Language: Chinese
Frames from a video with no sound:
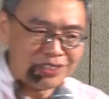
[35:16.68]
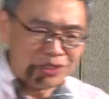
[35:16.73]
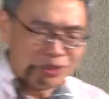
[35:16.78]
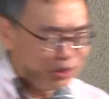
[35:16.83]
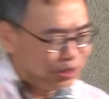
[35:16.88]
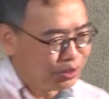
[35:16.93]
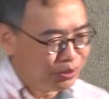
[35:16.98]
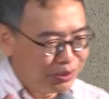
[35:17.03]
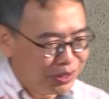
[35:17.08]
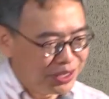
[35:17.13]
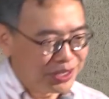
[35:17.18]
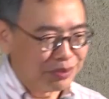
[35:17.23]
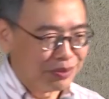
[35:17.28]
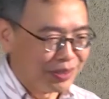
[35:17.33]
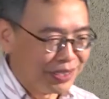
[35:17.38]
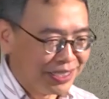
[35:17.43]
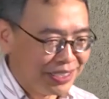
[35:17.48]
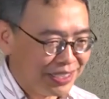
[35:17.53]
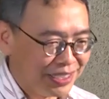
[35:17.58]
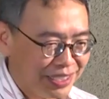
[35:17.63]
究竟为什
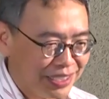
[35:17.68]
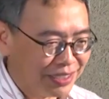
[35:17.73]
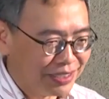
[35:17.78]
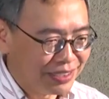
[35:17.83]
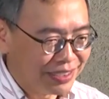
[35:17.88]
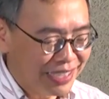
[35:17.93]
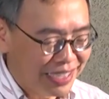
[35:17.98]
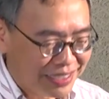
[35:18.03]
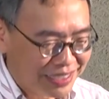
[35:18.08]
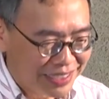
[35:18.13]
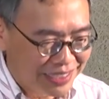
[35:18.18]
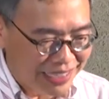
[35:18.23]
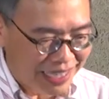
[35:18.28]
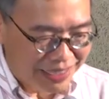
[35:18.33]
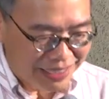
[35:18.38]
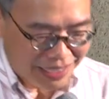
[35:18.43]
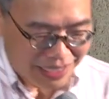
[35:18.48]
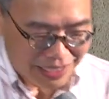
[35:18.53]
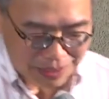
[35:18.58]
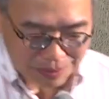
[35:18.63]
么一定要在那
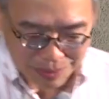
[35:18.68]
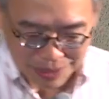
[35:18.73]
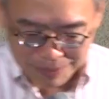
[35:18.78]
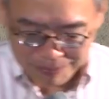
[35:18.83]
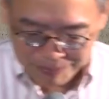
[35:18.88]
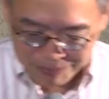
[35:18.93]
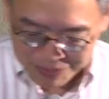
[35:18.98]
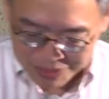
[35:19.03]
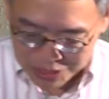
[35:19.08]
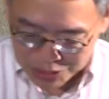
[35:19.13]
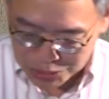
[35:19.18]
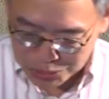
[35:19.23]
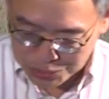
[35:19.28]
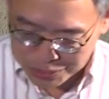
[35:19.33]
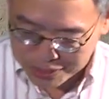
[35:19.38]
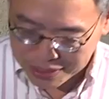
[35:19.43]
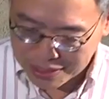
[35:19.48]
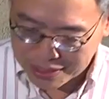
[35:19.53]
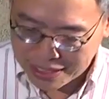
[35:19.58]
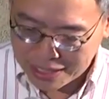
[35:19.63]
三年里面
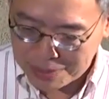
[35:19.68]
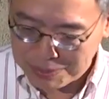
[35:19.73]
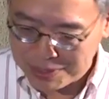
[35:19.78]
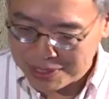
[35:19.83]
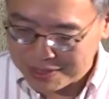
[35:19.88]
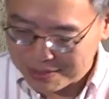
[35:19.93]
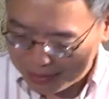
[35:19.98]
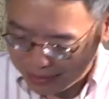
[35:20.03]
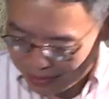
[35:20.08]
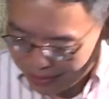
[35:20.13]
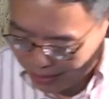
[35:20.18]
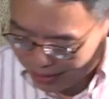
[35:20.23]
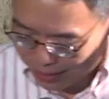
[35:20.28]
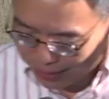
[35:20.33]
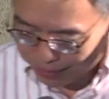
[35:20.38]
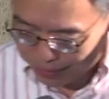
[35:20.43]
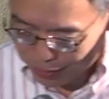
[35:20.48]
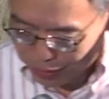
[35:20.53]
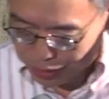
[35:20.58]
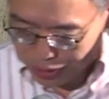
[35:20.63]
做一个改变？
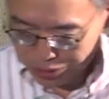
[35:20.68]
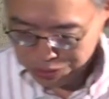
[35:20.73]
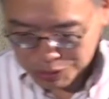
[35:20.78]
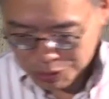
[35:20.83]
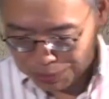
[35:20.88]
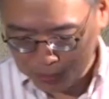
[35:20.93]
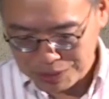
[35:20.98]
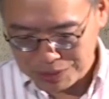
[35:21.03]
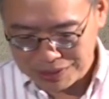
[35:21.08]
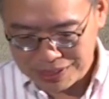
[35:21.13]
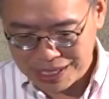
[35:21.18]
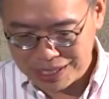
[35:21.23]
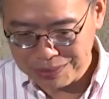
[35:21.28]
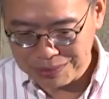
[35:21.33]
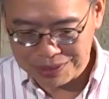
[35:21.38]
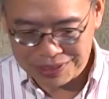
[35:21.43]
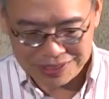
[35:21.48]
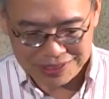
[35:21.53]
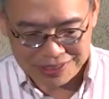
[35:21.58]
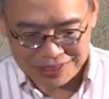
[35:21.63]
嗯，我因为我没有参
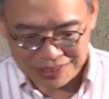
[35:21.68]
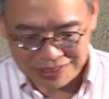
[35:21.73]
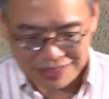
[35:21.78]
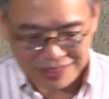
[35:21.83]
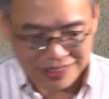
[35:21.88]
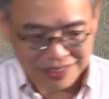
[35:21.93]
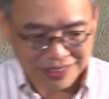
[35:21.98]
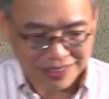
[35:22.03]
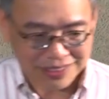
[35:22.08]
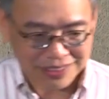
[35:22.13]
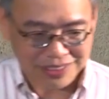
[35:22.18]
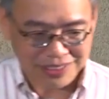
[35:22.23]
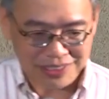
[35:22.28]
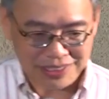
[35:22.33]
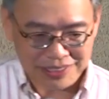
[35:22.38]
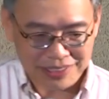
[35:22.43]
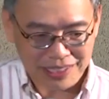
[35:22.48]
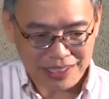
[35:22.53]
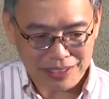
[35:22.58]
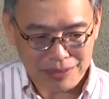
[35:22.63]
与的事情事
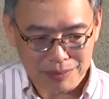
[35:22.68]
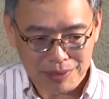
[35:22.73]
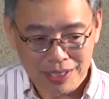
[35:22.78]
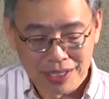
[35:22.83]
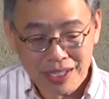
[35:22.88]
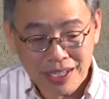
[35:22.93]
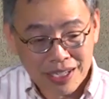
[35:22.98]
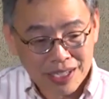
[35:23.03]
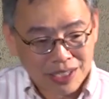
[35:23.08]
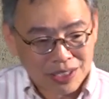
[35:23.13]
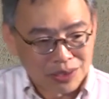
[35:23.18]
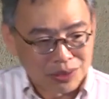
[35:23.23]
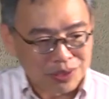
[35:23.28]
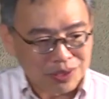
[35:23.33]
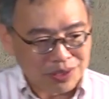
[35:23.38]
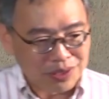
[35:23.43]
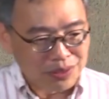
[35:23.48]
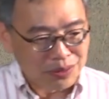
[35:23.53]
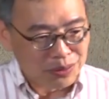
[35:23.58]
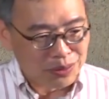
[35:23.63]
情在里面，
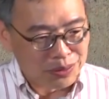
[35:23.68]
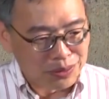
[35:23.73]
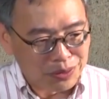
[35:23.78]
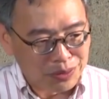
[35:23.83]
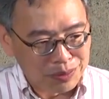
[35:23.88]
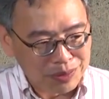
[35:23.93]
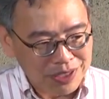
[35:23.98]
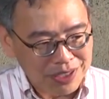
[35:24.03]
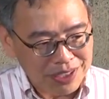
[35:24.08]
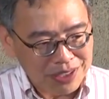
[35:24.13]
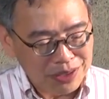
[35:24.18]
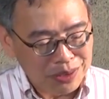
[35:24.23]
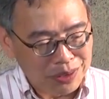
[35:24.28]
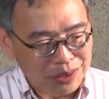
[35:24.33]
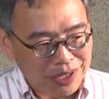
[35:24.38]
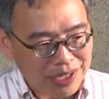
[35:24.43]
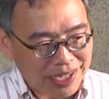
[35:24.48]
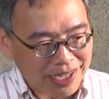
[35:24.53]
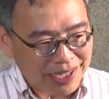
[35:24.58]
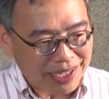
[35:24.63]
所以我我们现在就
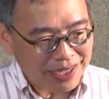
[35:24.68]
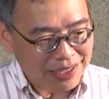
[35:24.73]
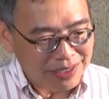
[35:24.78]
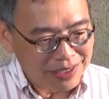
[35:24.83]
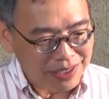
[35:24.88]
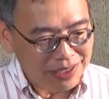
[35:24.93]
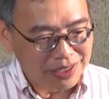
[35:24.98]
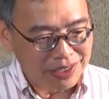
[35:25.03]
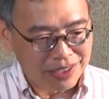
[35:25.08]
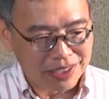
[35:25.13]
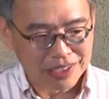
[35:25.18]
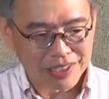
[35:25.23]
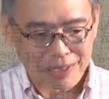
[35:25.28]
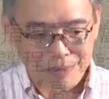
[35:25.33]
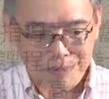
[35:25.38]
回来看七十二